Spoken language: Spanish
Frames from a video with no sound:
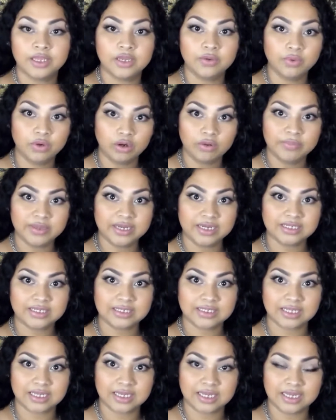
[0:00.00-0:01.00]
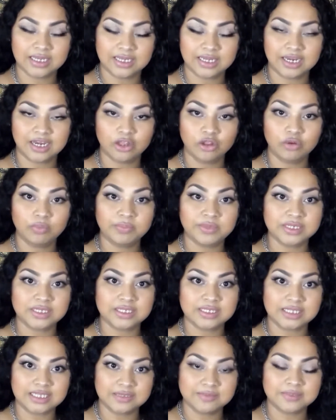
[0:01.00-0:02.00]
Y bueno amigas, hasta aquí han llegado
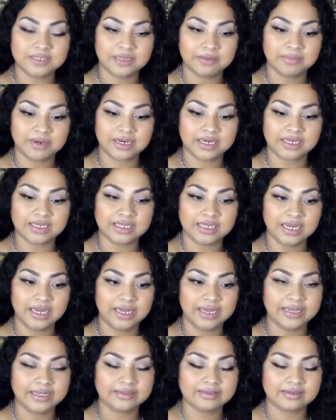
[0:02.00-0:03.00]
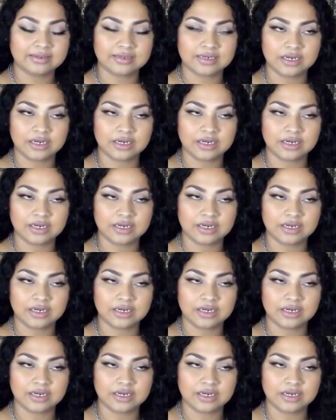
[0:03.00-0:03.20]
mis tips de maquillaje.